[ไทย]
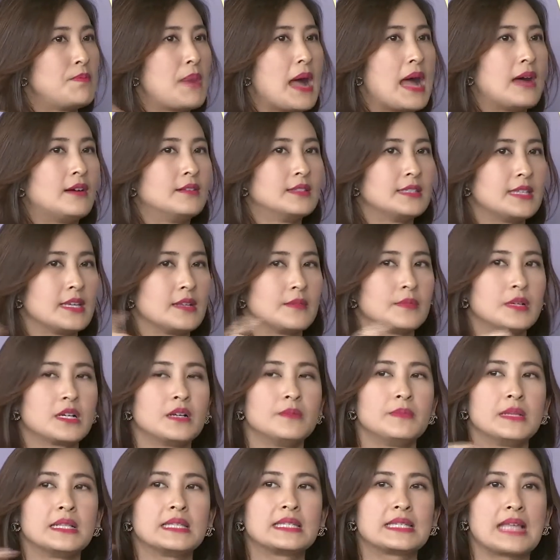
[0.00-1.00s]
bounded
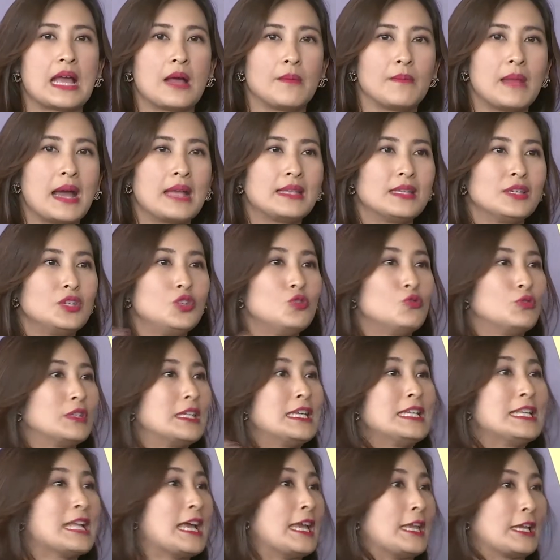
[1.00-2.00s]
คือมันสามารถที่อยู่
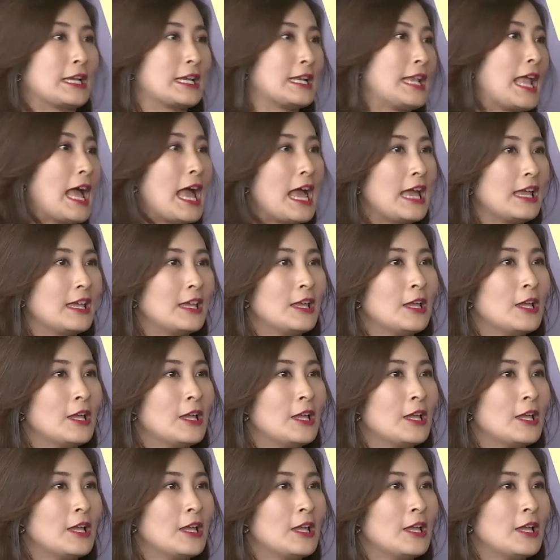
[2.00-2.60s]
ที่ไหนก็ได้